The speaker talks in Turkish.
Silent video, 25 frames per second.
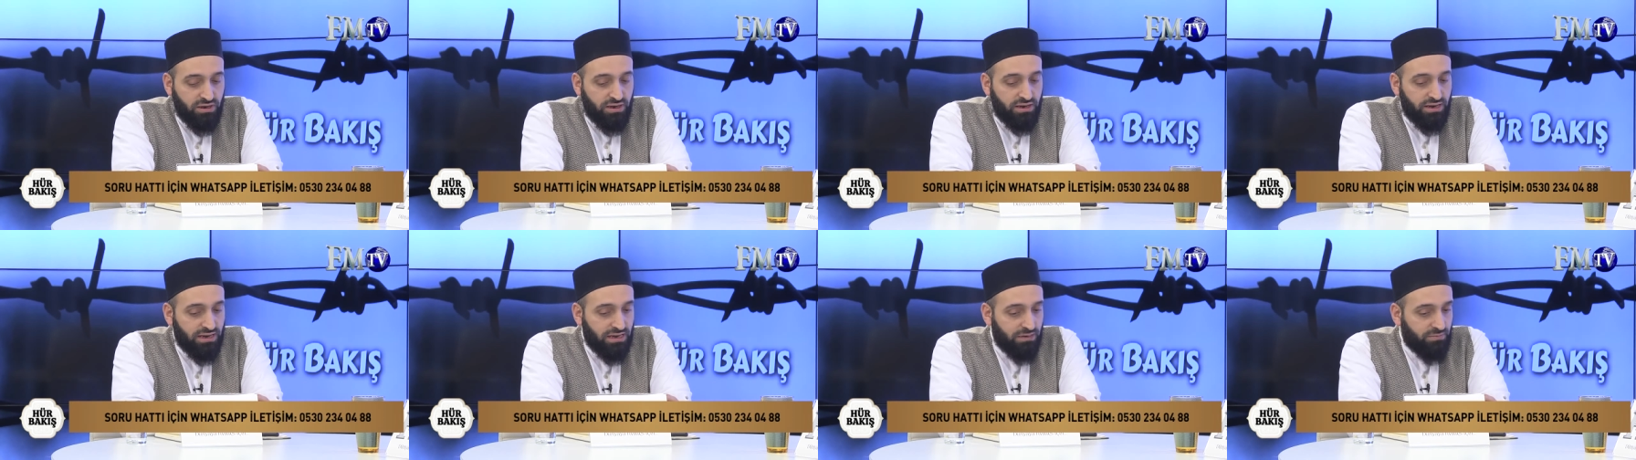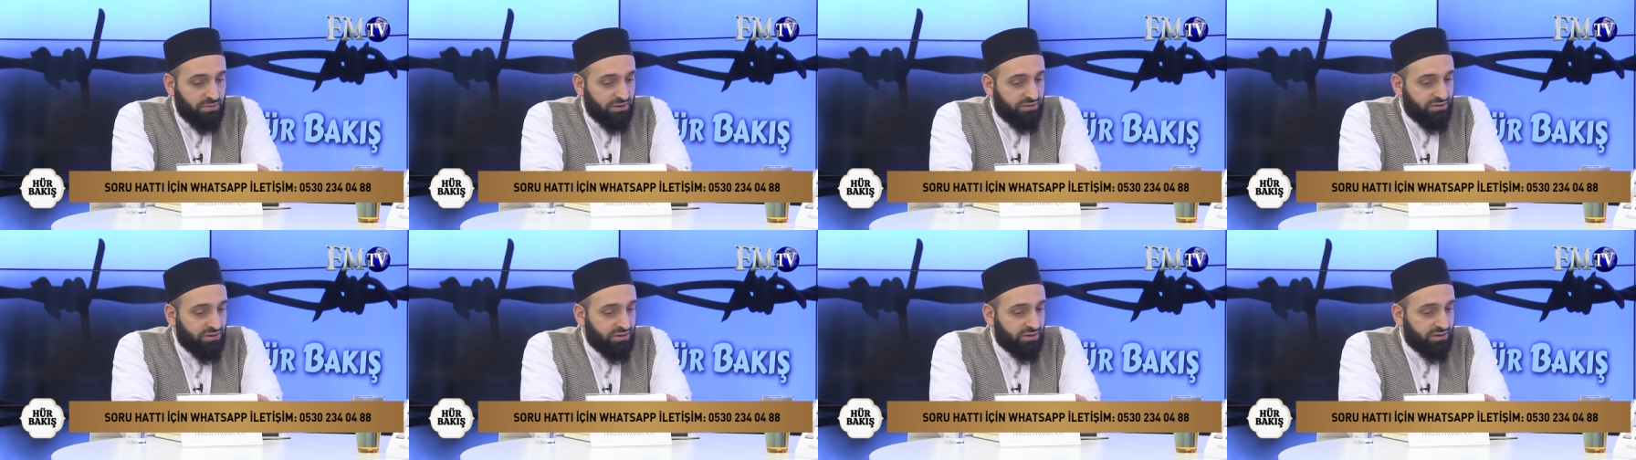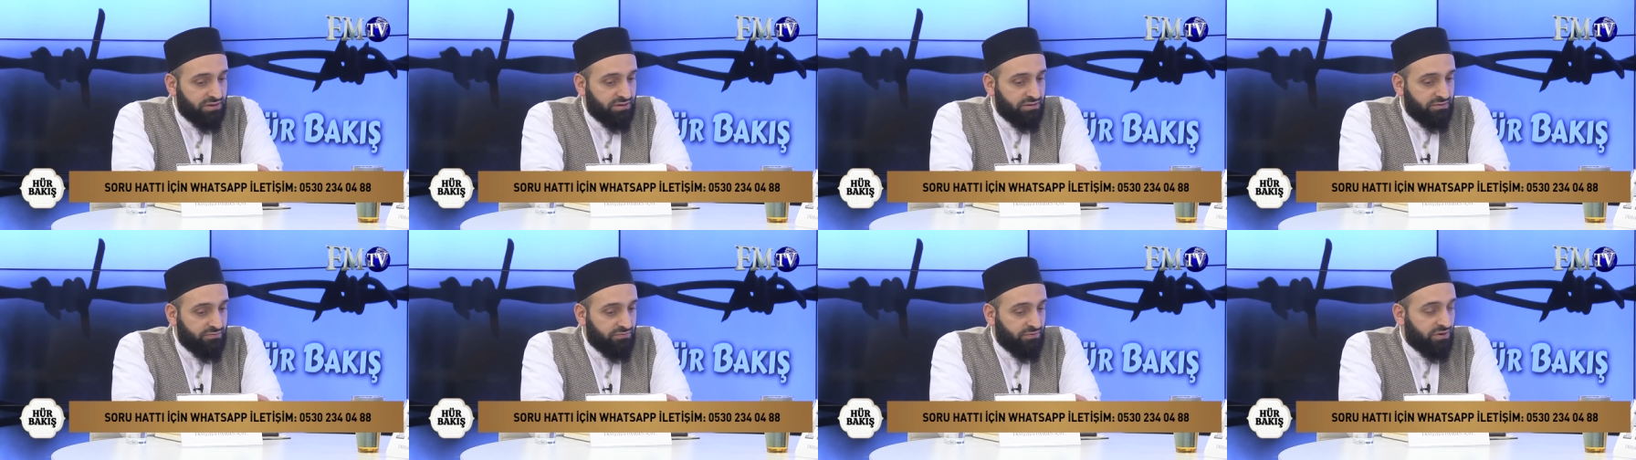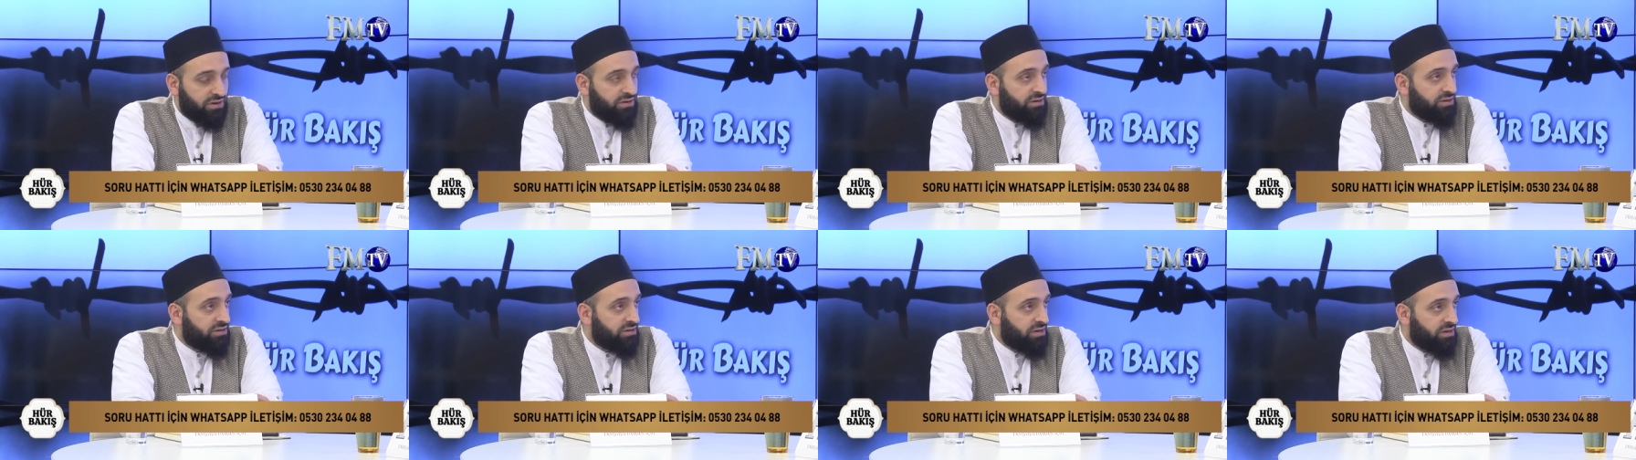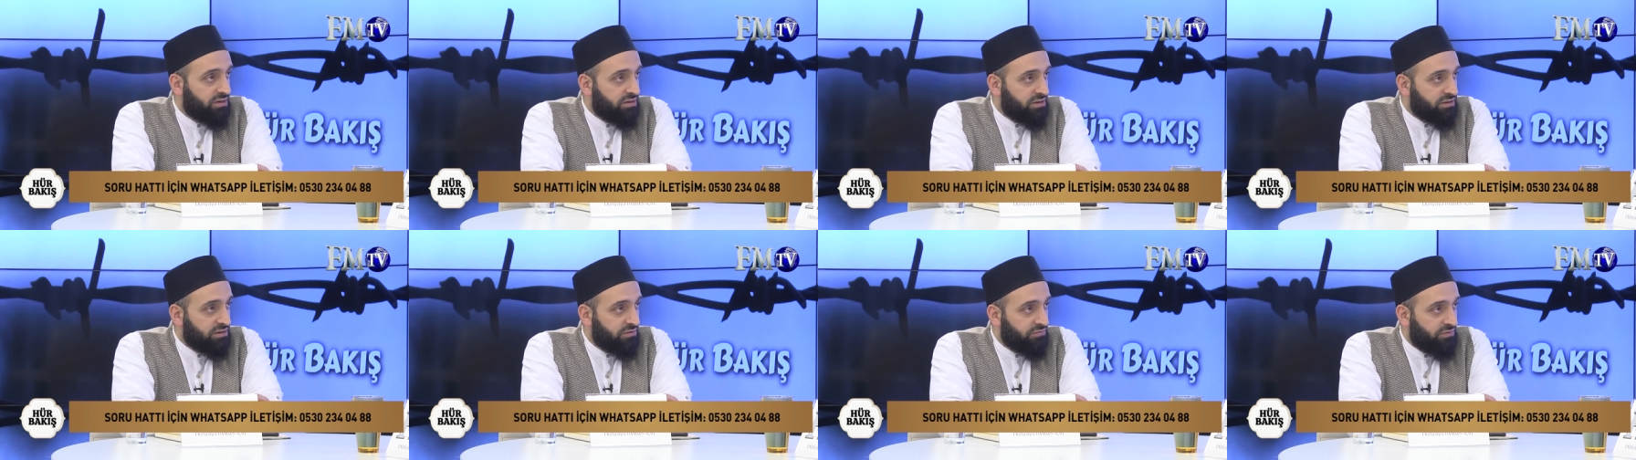elbette ki Fahri
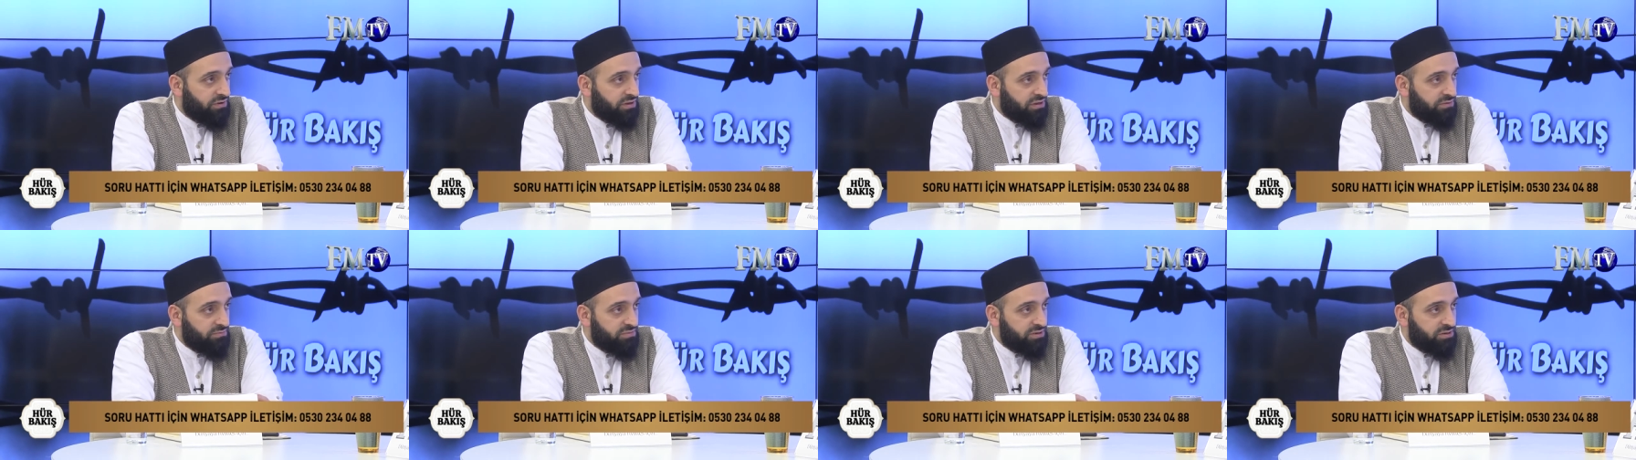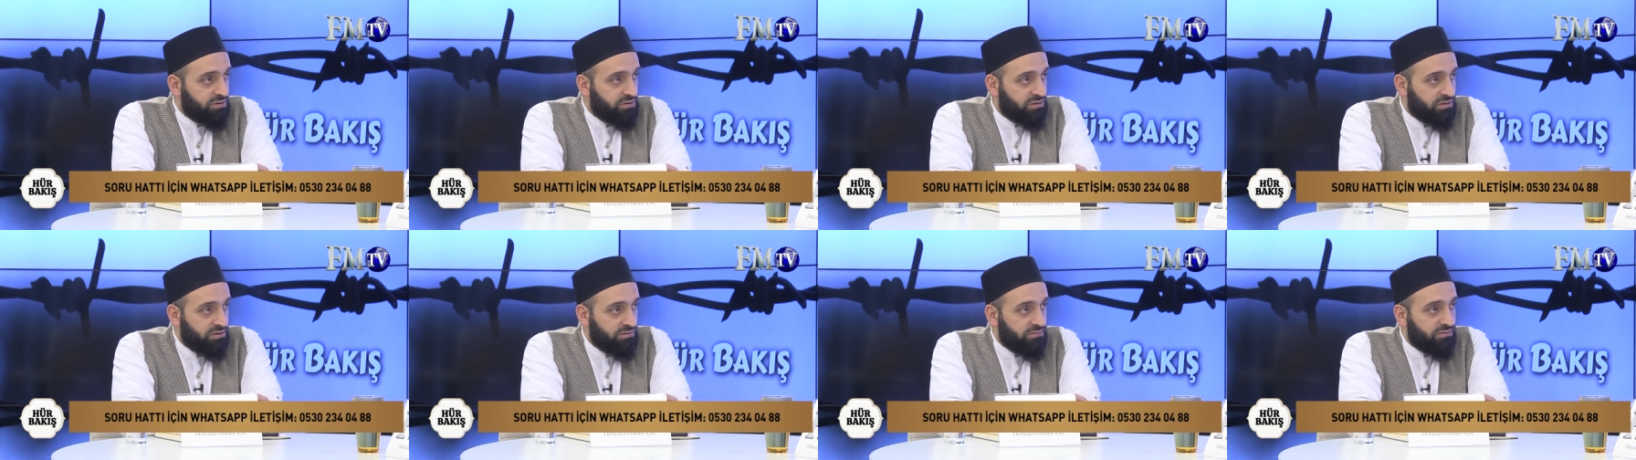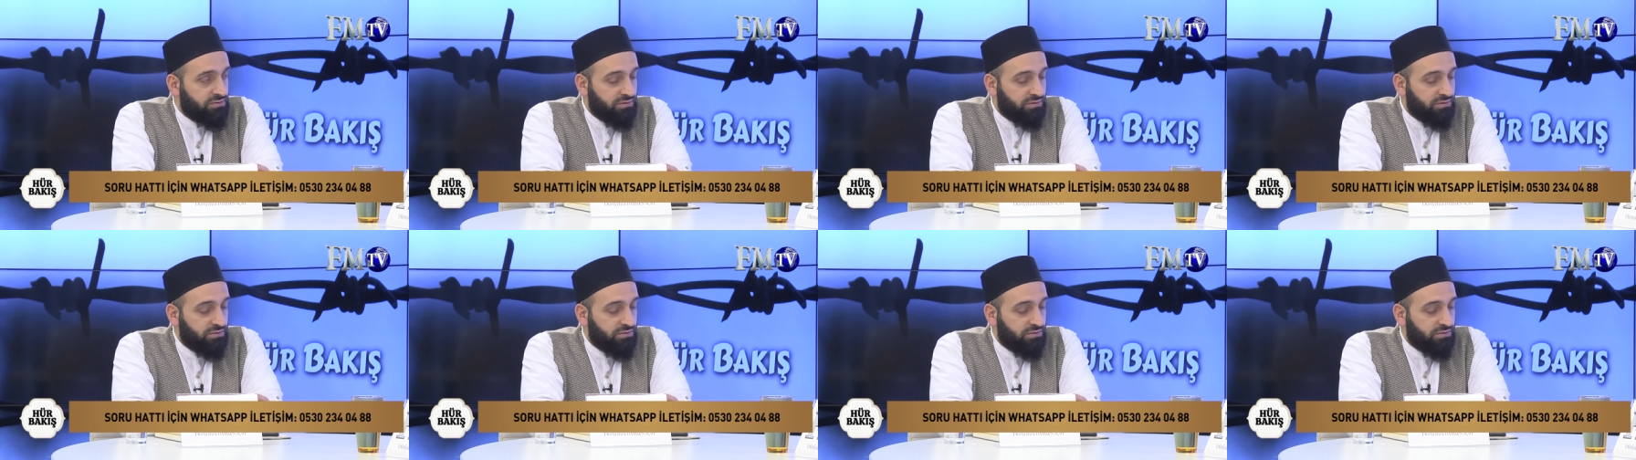Kainat Efendimiz